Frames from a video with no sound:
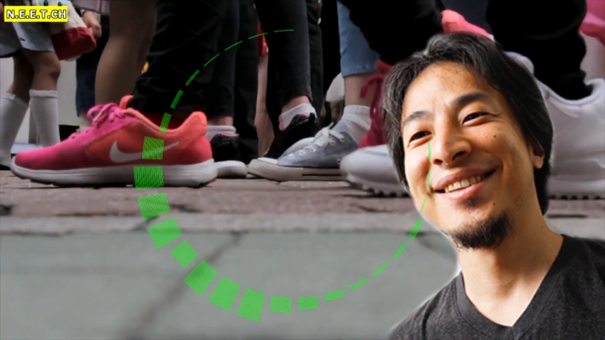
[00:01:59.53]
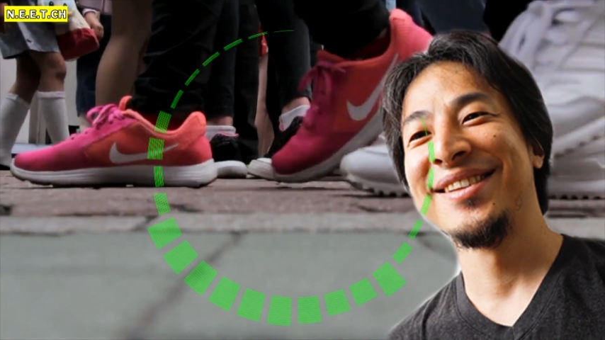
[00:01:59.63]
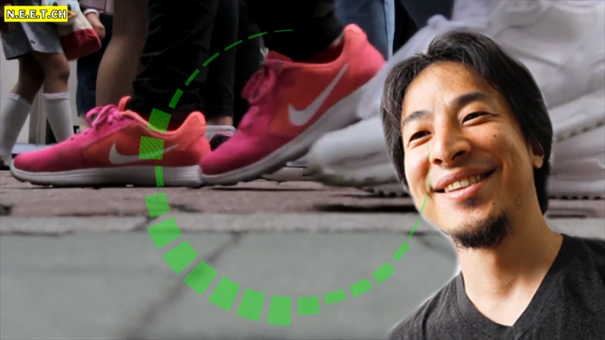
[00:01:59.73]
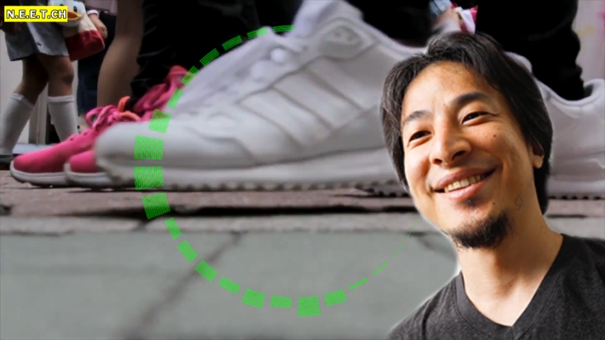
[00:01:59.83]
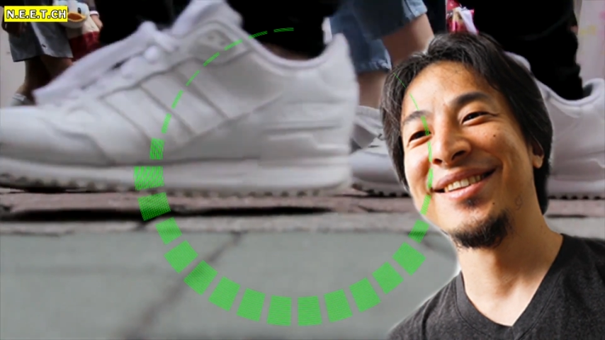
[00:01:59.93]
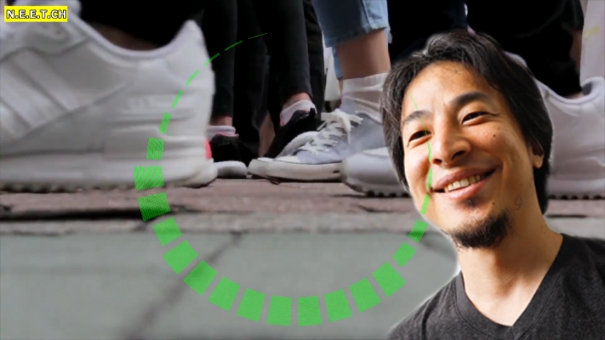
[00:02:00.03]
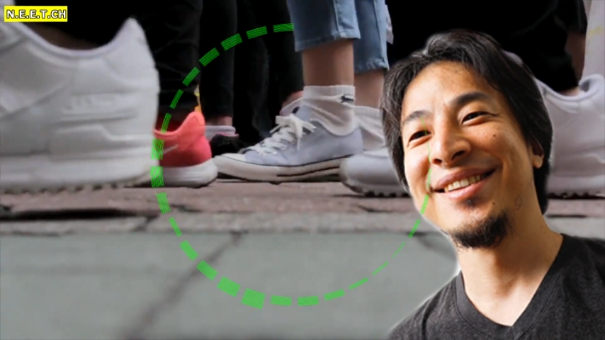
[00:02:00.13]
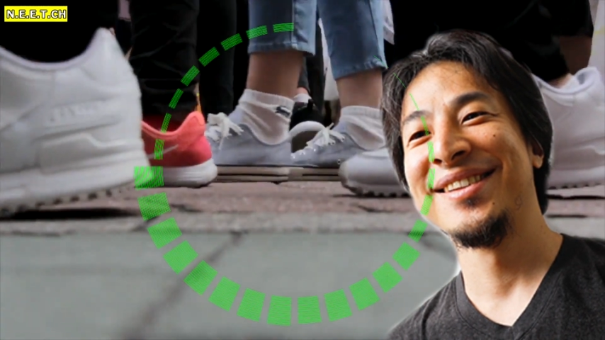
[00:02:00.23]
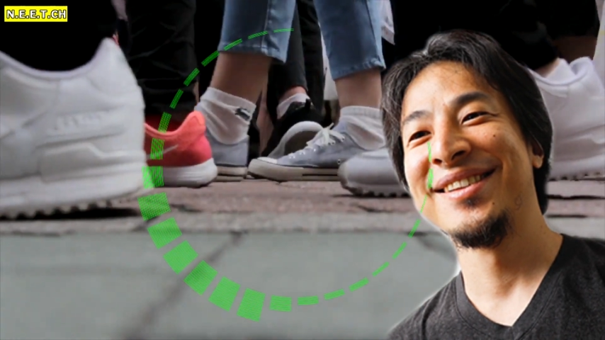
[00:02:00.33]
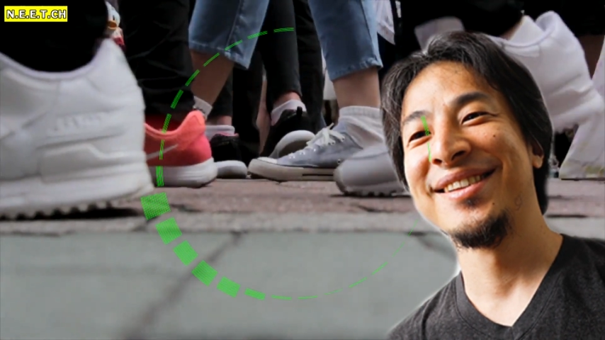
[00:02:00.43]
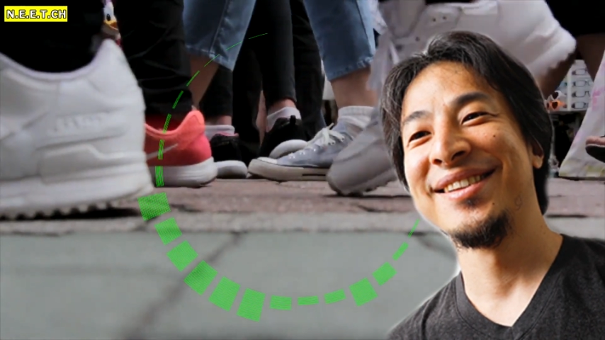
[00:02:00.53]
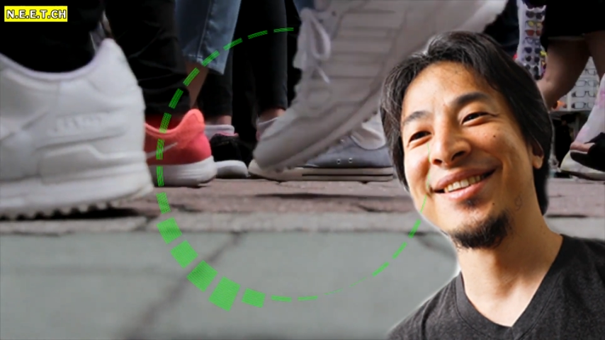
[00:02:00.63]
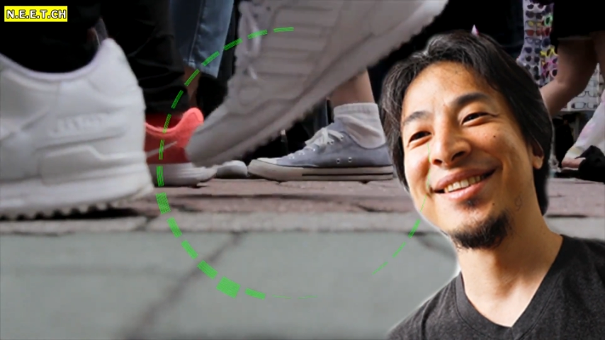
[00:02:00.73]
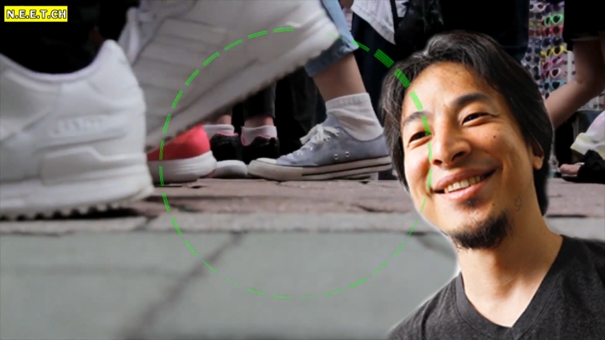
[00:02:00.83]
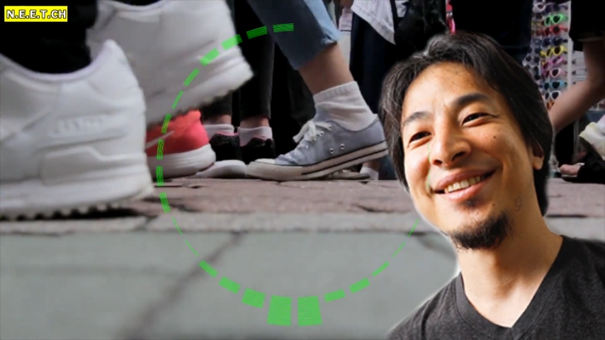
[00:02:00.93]
みんなお伺いを立てるようにな
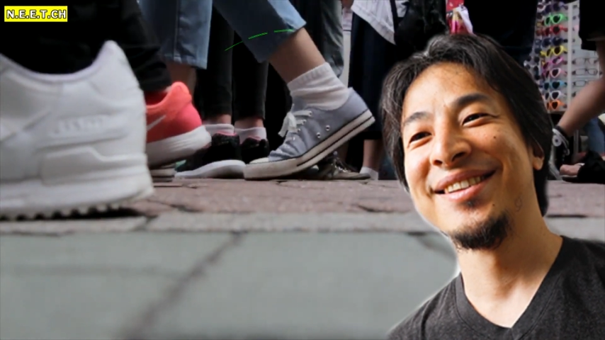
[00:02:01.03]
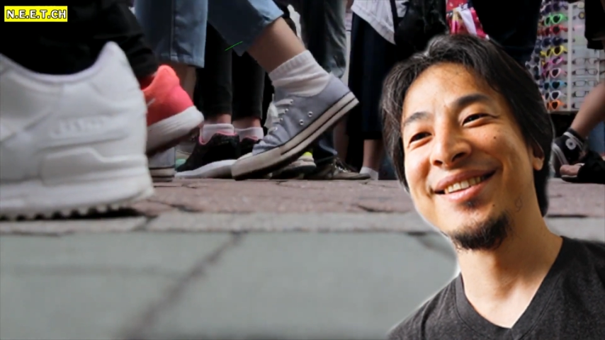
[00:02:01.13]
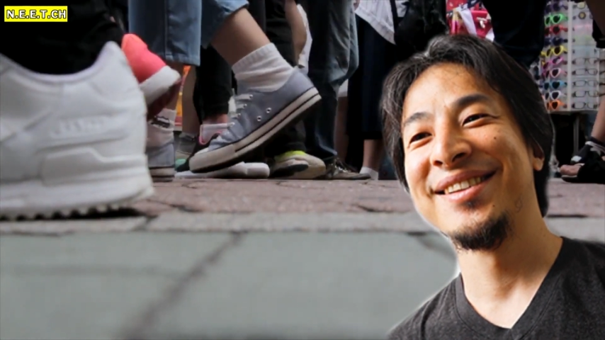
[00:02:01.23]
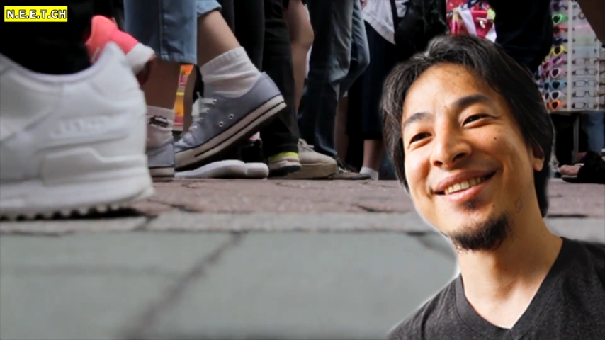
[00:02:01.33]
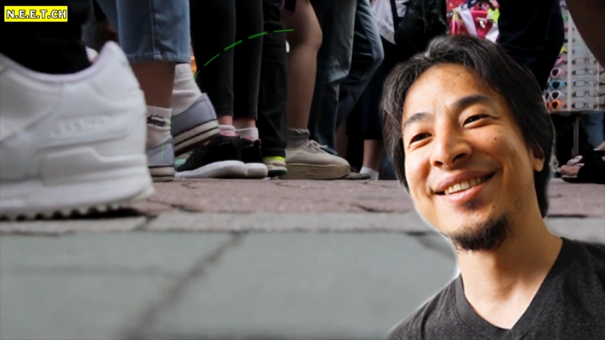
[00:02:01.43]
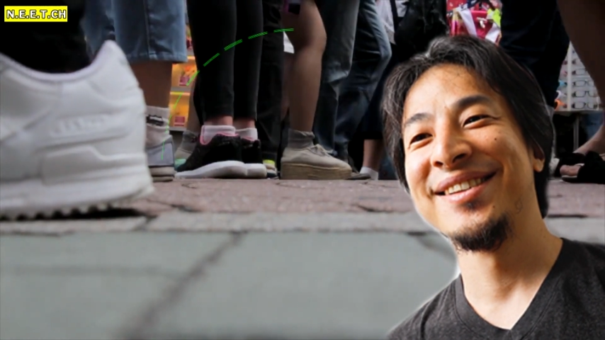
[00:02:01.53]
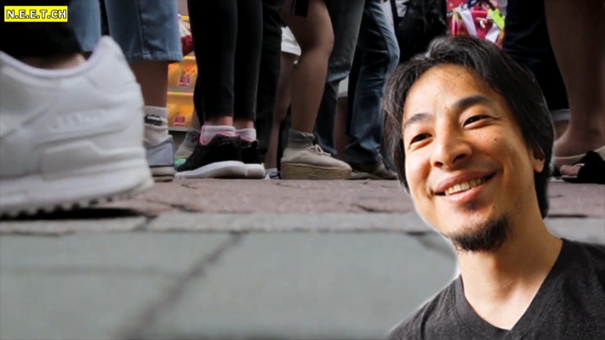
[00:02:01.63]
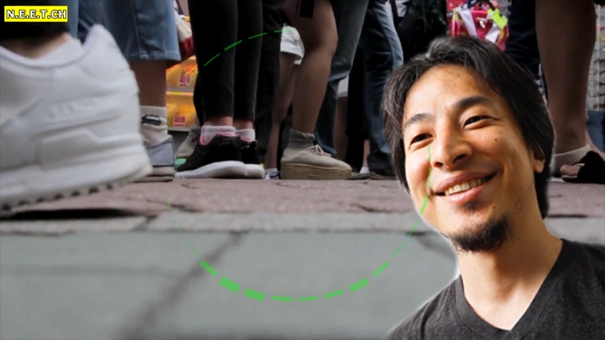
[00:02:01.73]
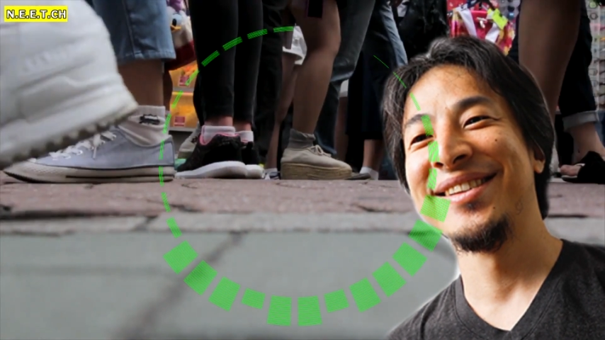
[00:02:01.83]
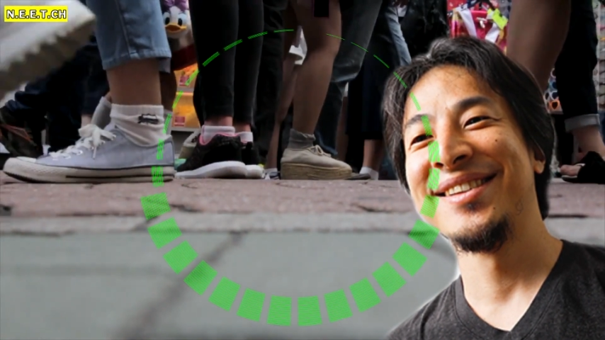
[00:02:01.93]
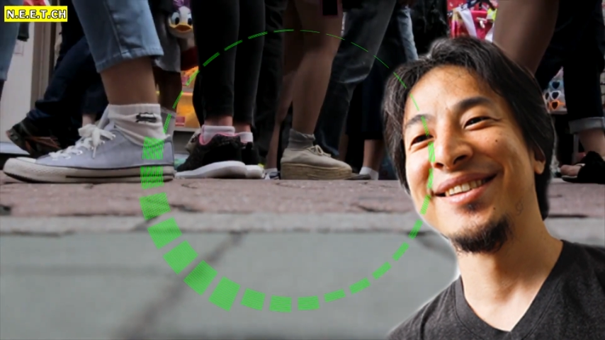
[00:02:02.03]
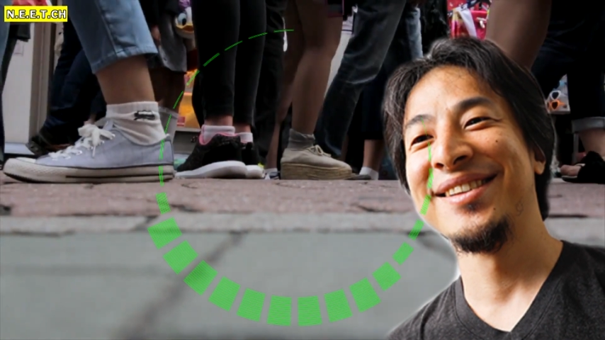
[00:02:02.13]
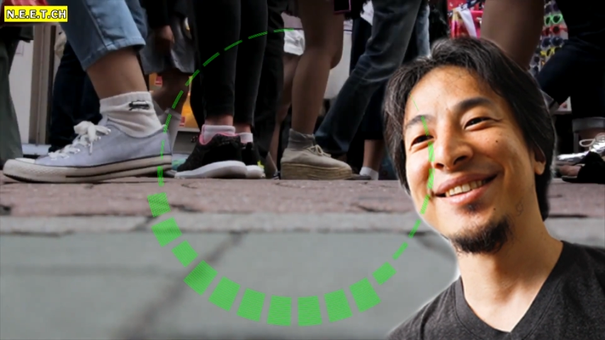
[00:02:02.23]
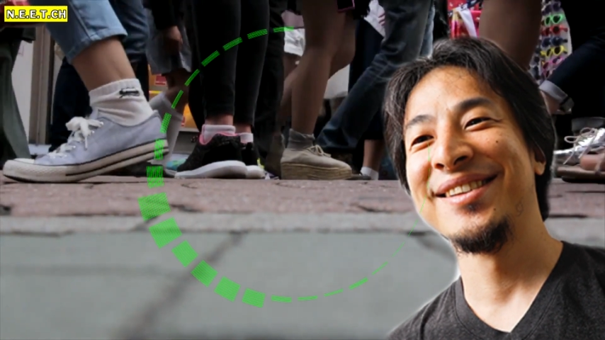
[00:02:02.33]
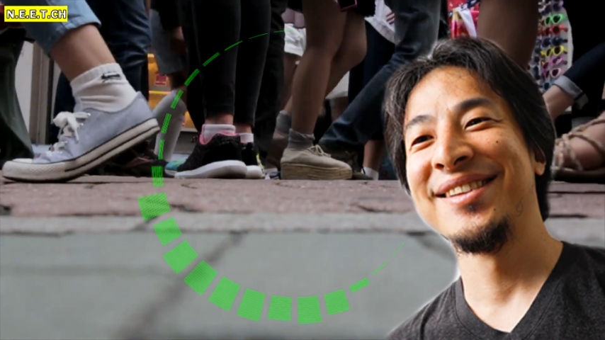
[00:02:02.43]
るわけじゃないですか。例えば今、あ